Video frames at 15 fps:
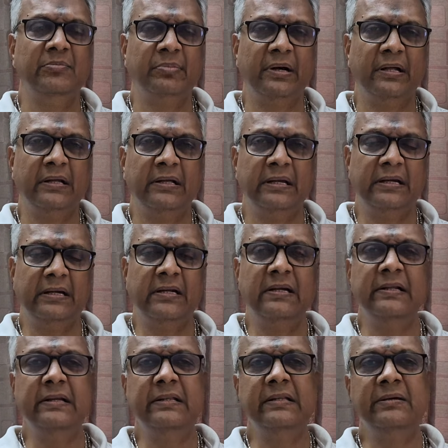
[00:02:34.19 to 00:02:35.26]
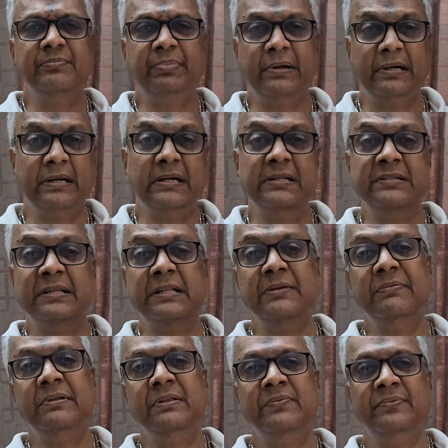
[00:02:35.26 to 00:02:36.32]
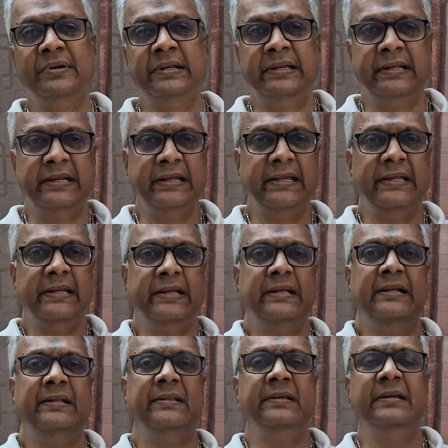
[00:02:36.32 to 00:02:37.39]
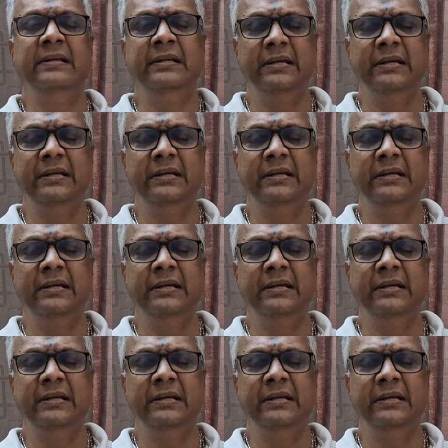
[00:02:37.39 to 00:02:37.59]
ப எட்டிலிருந்து பன்னெண்டு சதவீதம் வரை இறங்கி இருக்கிறது